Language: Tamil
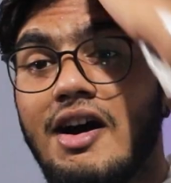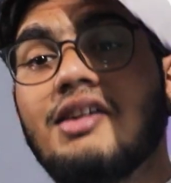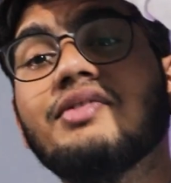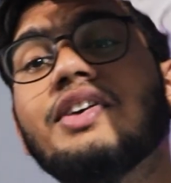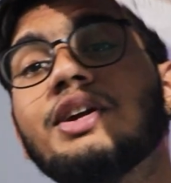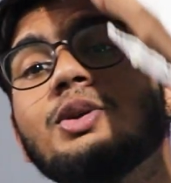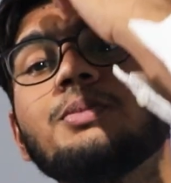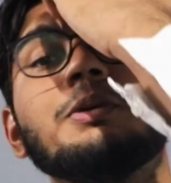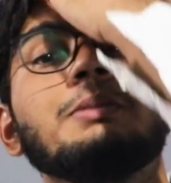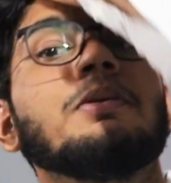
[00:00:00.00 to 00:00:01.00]
காண்ட் வெயிட் டு
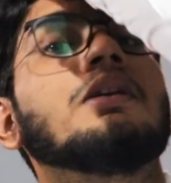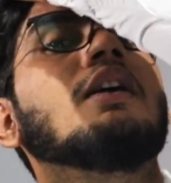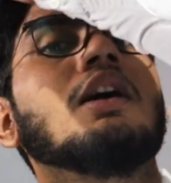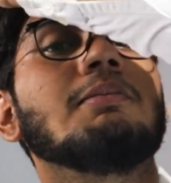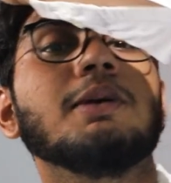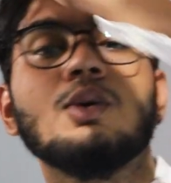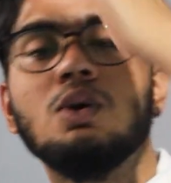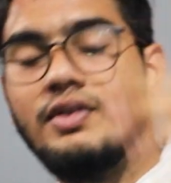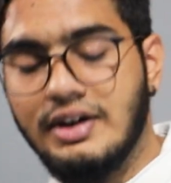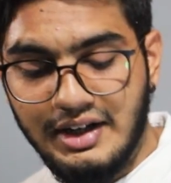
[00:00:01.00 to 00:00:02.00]
பீப்புள் கால் மீ
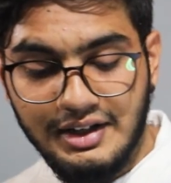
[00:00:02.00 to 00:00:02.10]
ஓவர்